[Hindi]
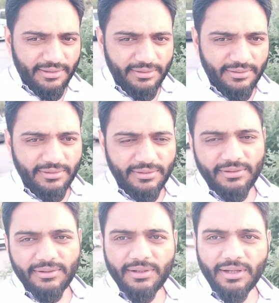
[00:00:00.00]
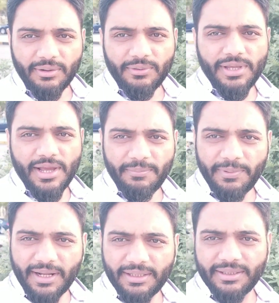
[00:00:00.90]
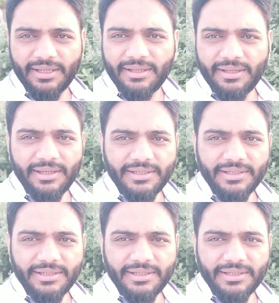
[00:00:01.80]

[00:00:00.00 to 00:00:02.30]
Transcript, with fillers: और हर कोई यहाँ पर आता है